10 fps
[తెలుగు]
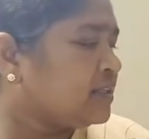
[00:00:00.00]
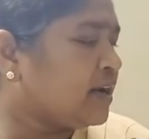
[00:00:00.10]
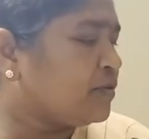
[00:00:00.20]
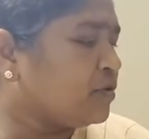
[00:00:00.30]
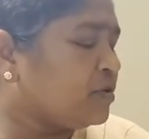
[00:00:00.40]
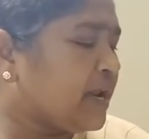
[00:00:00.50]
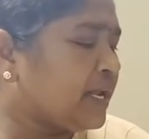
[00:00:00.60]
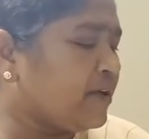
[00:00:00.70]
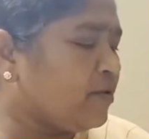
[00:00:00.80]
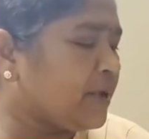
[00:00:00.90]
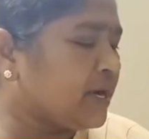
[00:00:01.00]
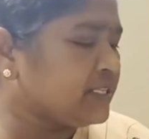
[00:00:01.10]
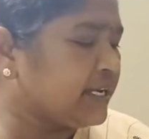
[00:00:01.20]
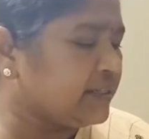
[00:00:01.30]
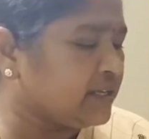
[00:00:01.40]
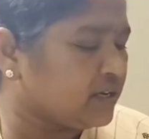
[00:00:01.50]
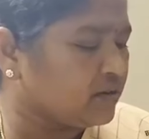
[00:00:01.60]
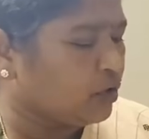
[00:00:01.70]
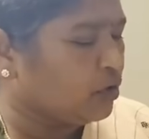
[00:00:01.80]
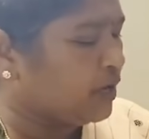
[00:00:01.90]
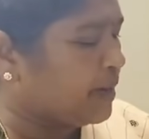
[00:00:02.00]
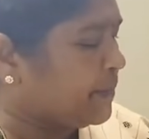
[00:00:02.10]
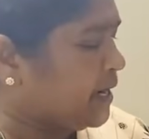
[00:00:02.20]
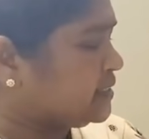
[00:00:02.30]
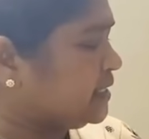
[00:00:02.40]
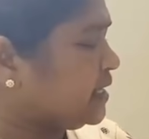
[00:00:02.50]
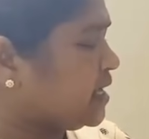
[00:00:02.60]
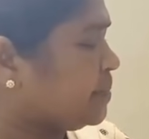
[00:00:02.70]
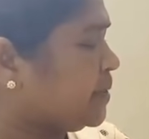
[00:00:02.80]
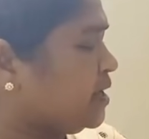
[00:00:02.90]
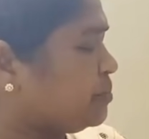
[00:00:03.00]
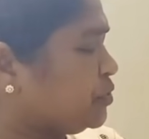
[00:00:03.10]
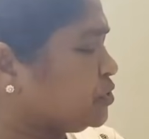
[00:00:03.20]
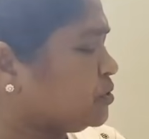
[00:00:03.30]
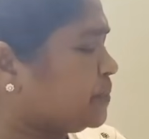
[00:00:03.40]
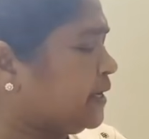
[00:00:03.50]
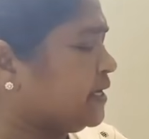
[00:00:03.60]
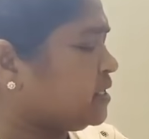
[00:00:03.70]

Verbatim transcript: తన కుటుంబానికి అవమానం జరిగిందంటూ ములుగు ఎమ్మెల్యే సీతక్క పెట్టిన పోస్టుపై